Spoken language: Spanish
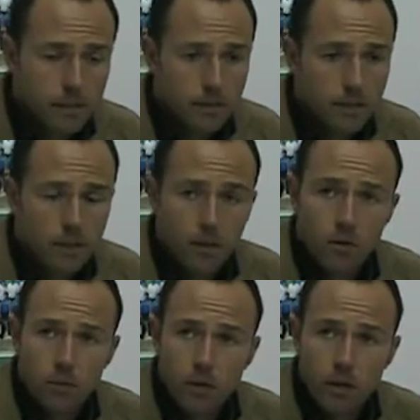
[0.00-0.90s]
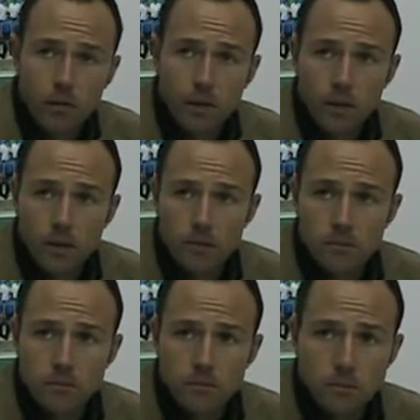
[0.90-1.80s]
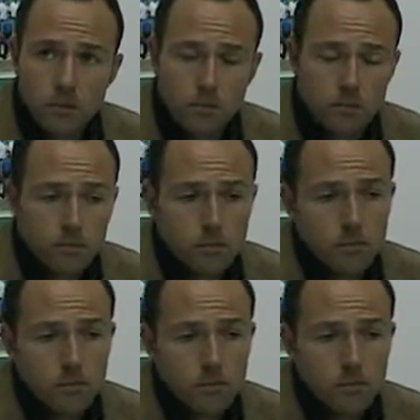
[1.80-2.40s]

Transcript: se ha incorporado bien,